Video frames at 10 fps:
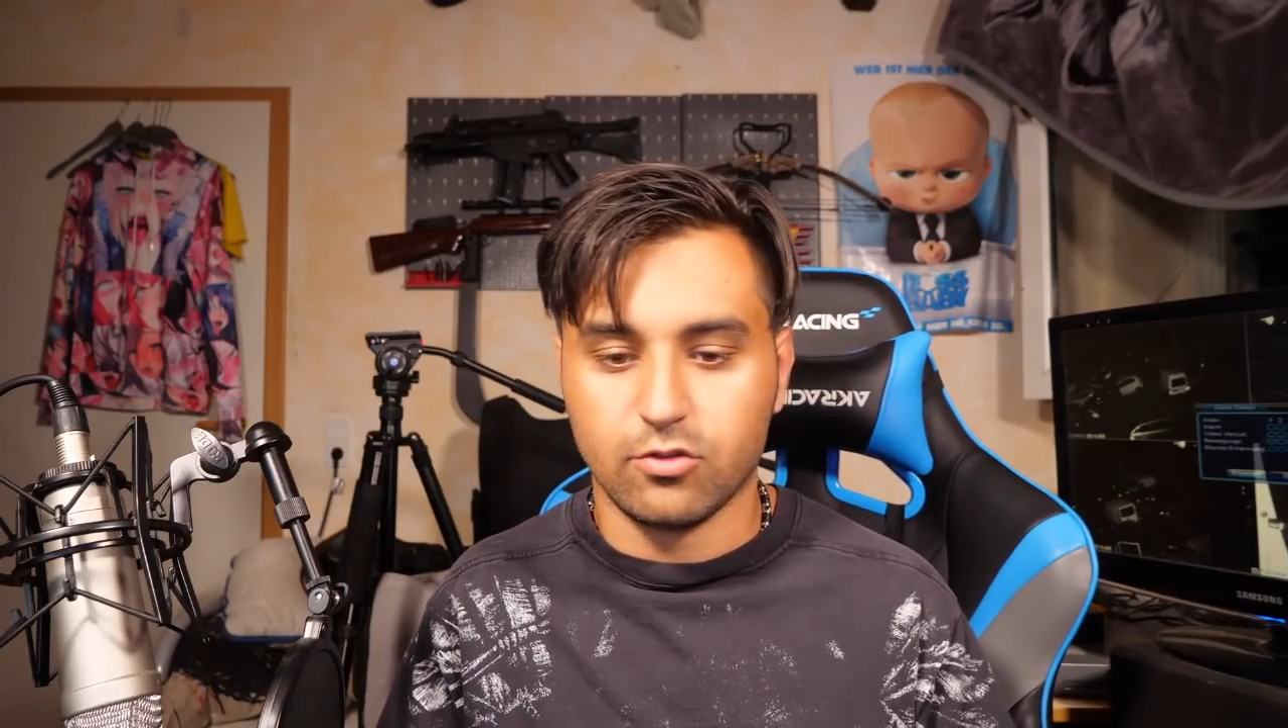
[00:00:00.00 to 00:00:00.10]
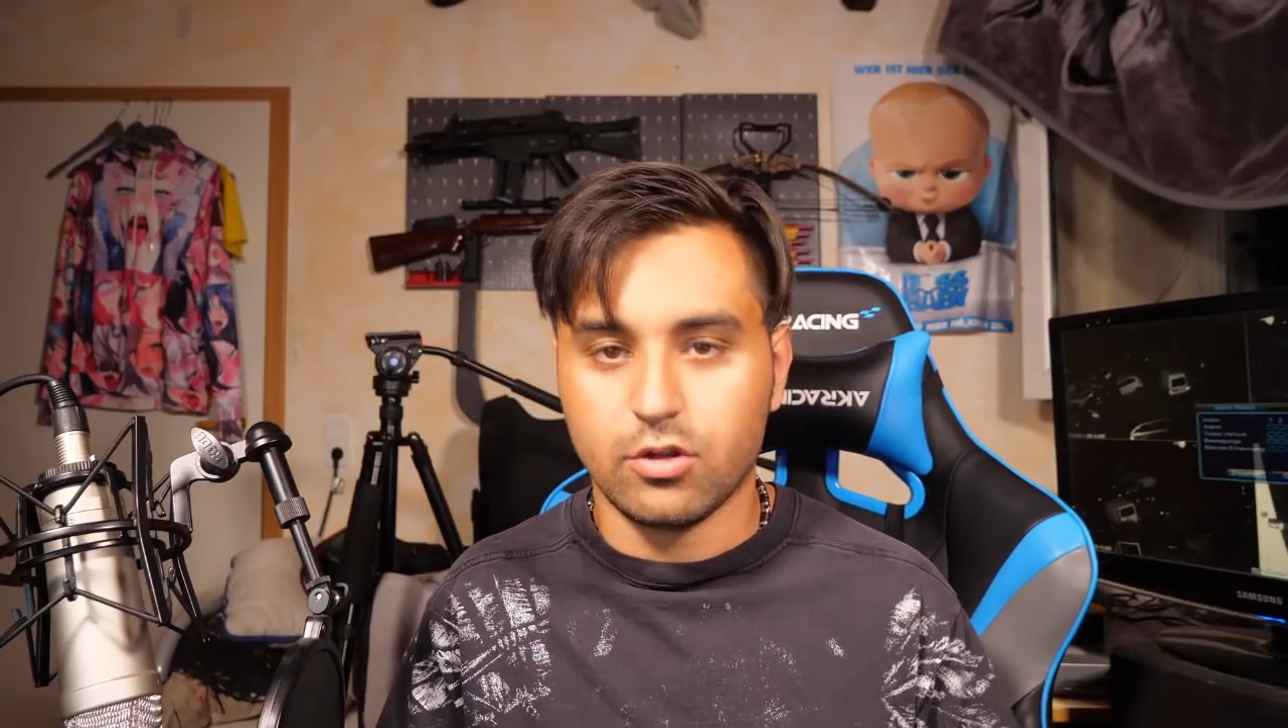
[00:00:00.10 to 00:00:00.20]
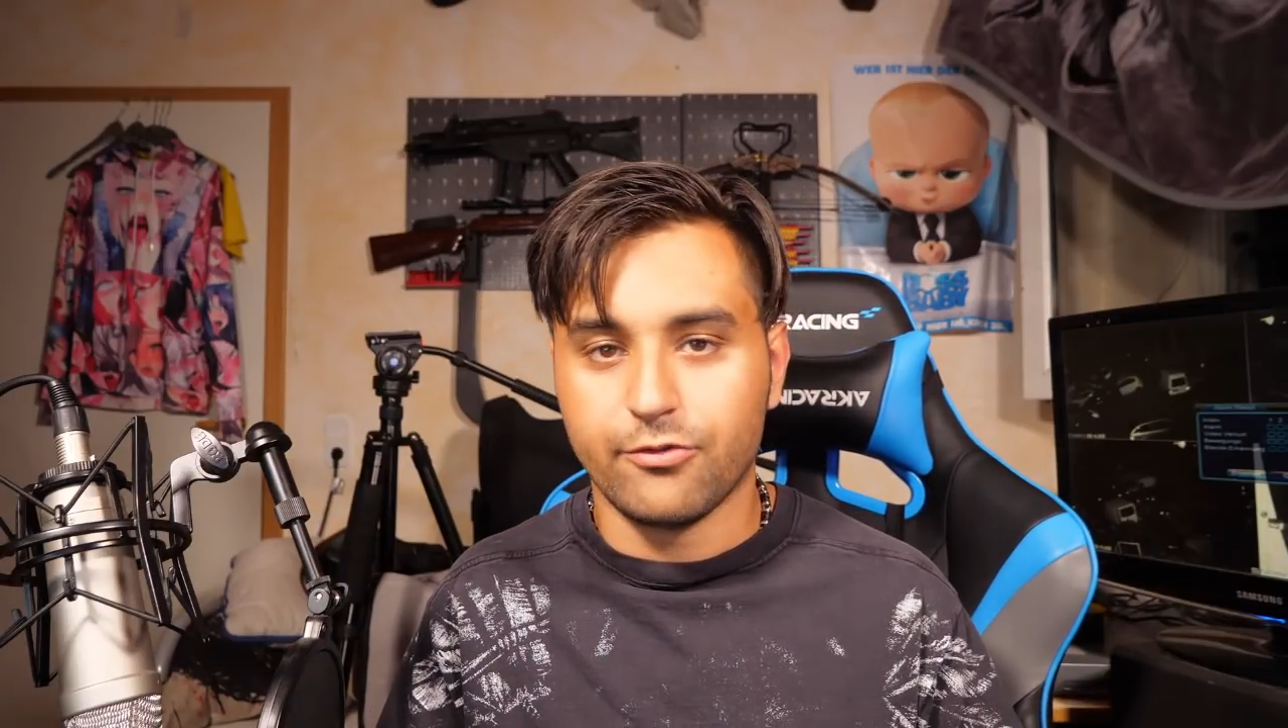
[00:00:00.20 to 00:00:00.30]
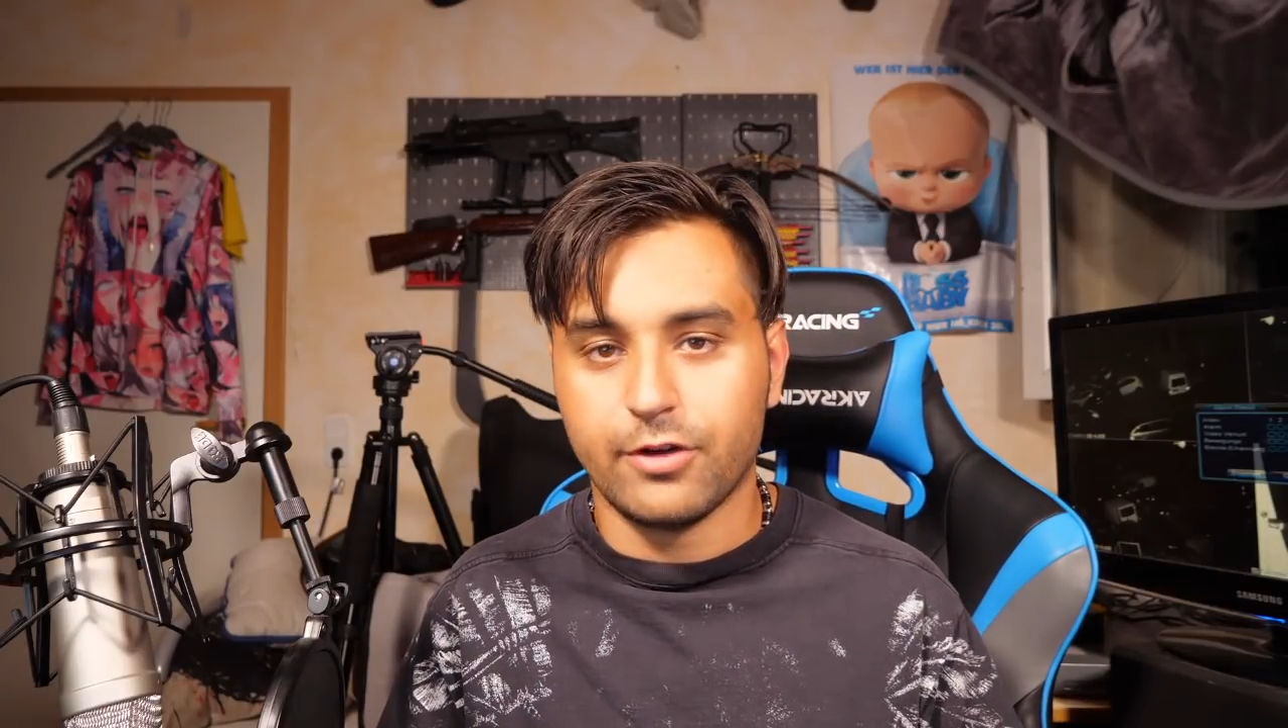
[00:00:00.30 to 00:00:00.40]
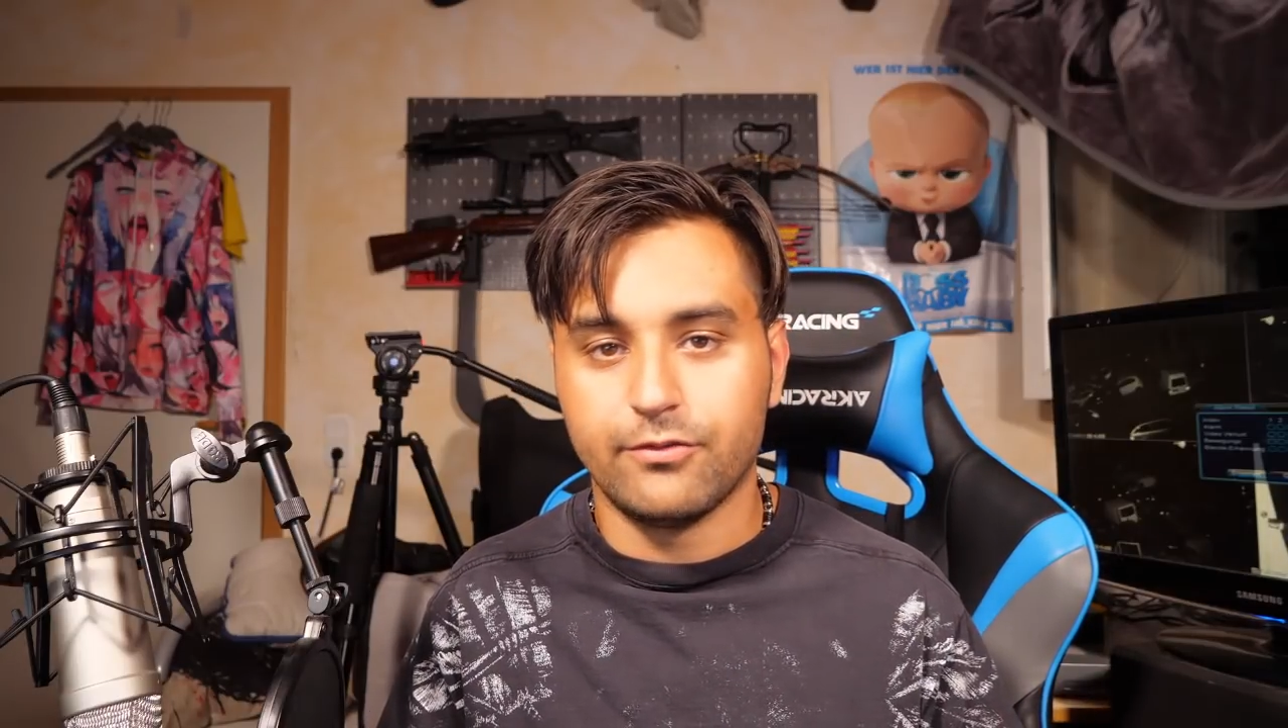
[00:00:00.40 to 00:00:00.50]

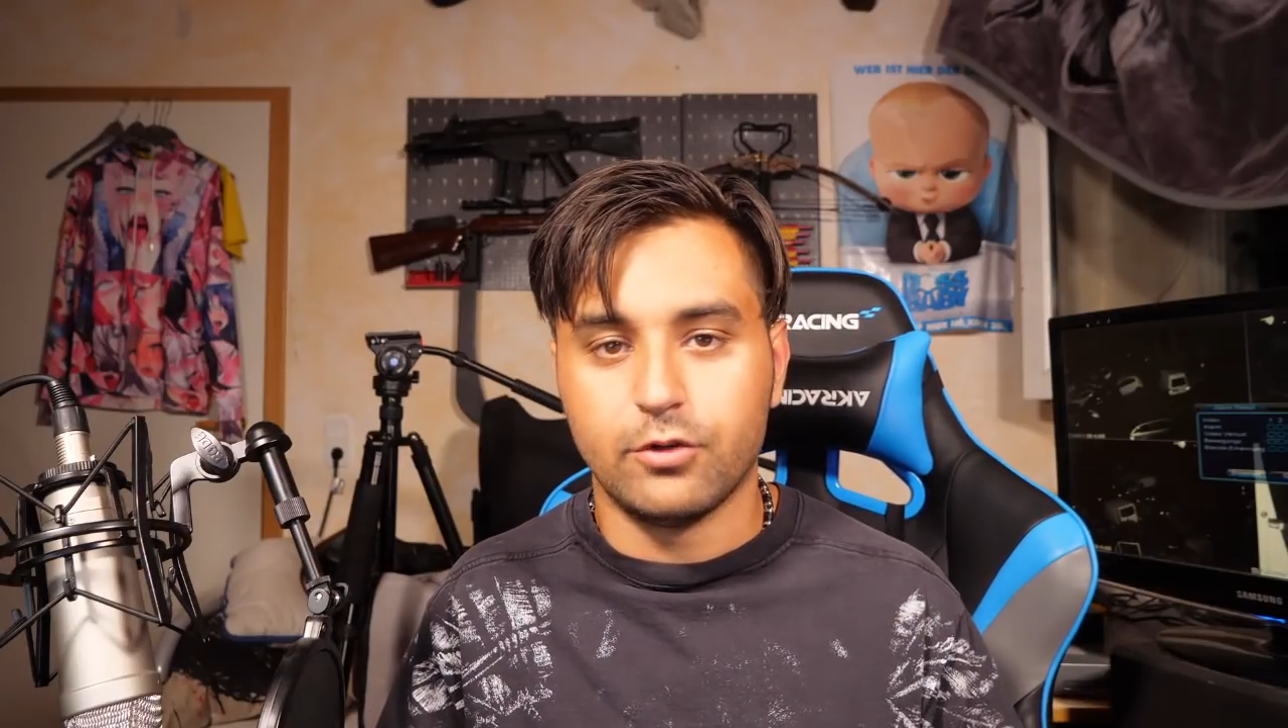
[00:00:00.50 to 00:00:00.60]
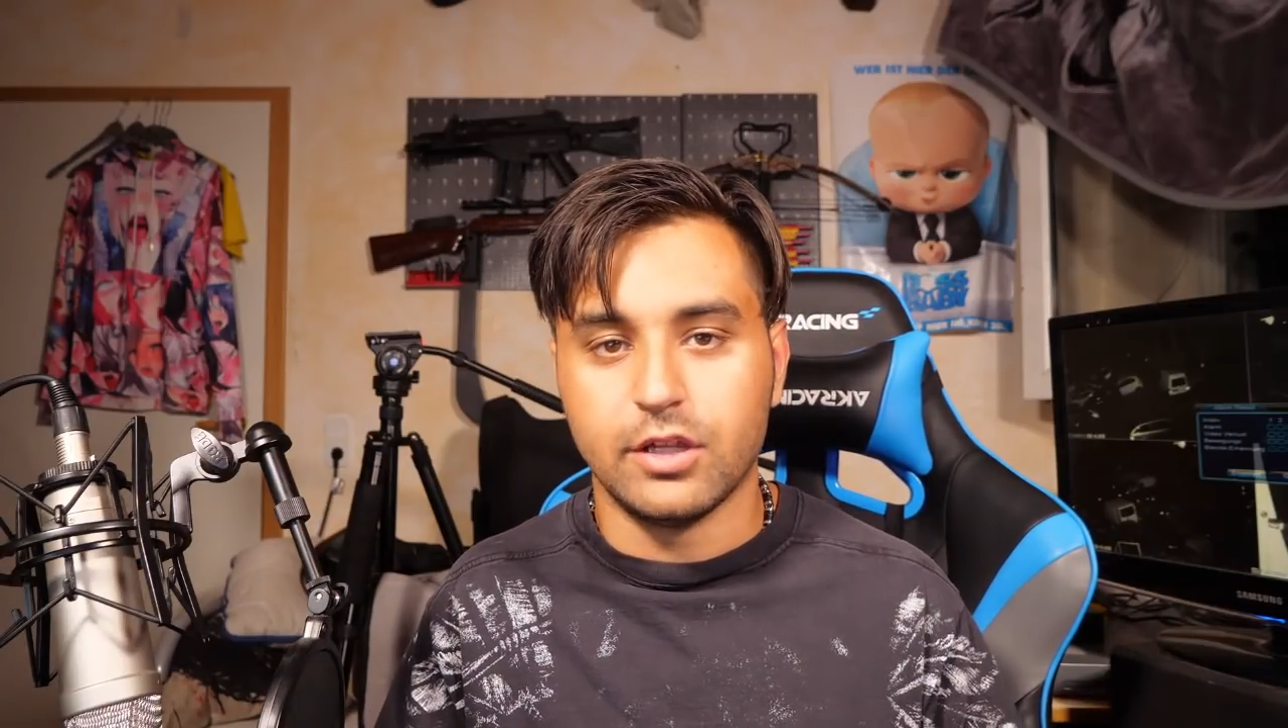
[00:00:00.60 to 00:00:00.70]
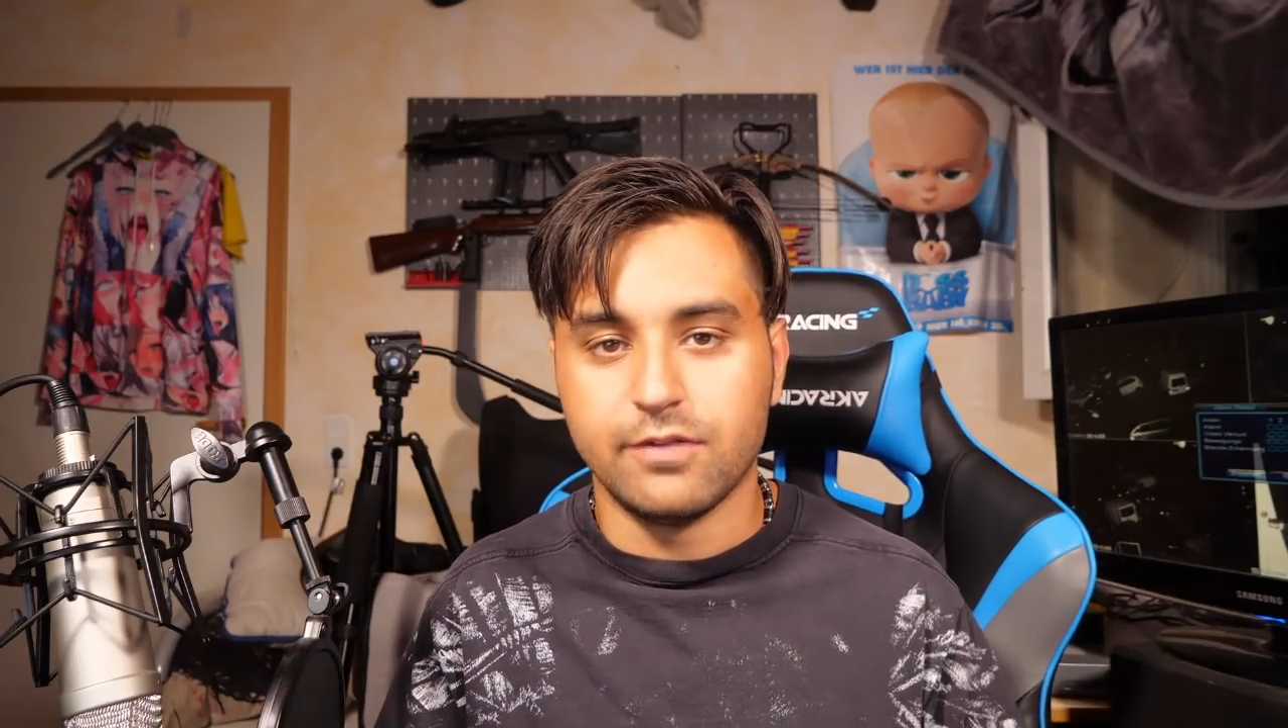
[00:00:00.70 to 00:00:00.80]
zurückgefahren wurde.